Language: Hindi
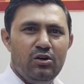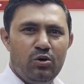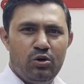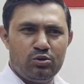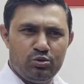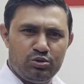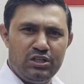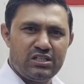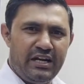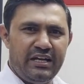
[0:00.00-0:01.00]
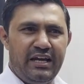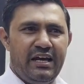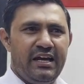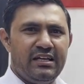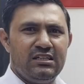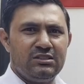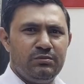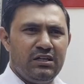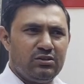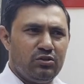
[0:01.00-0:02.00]
और दूसरी साइड क्या है कि
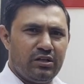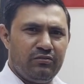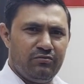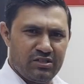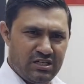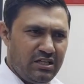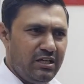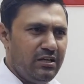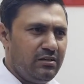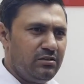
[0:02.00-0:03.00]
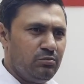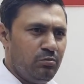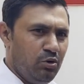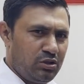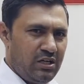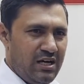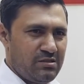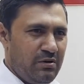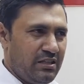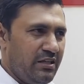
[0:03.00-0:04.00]
इसमें ना जो एक वज़न की बहुत ख़ास
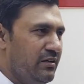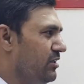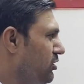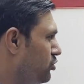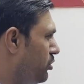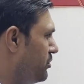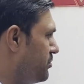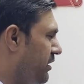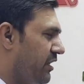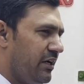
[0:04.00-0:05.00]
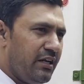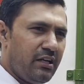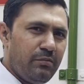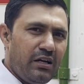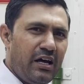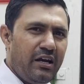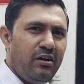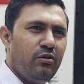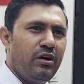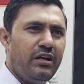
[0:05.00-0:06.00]
बात है जो हम इसमें कंटेनर बना रहे हैं
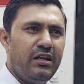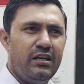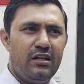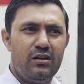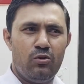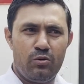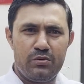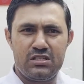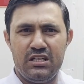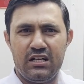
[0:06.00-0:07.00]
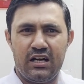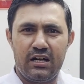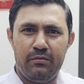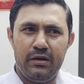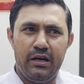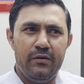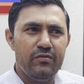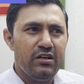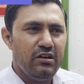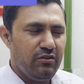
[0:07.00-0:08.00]
वो कंटेनर और मशीन का अगर हमें
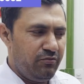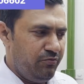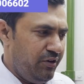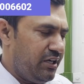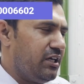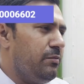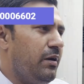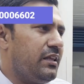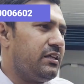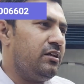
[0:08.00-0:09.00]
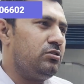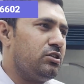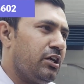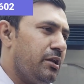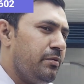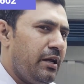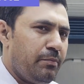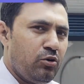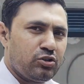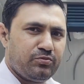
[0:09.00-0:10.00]
वेट की बात करें तो तकरीबन
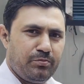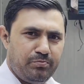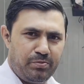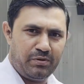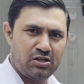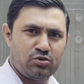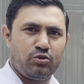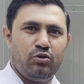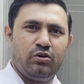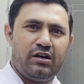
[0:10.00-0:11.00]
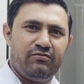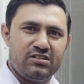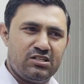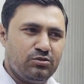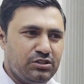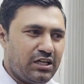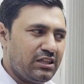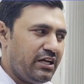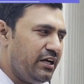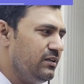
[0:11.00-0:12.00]
अप्रोक्स 500 किलोग्राम वजन हो
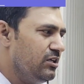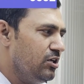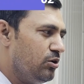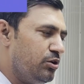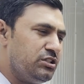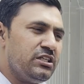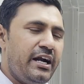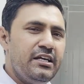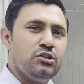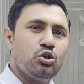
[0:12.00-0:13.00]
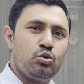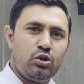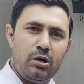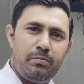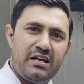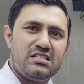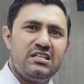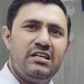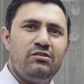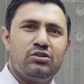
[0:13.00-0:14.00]
जाता है और इस गाड़ी की जो टोटल
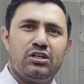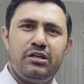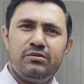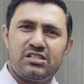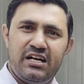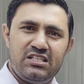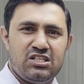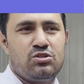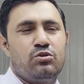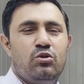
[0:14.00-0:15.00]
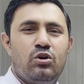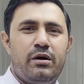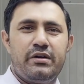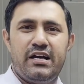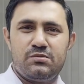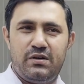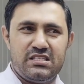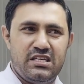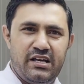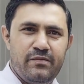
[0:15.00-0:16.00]
पासिंग है वो तकरीबन साढ़े छः सौ किलोग्राम के
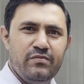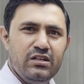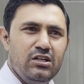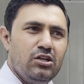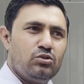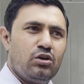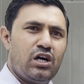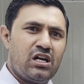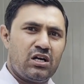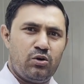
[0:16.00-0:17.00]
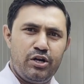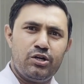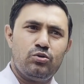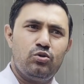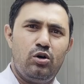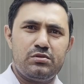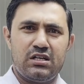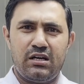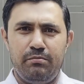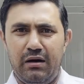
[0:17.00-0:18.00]
आसपास ही है तो अगर अकॉर्डिंग टू नॉर्म्स
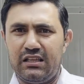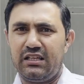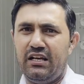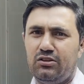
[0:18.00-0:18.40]
अगर हम बात करें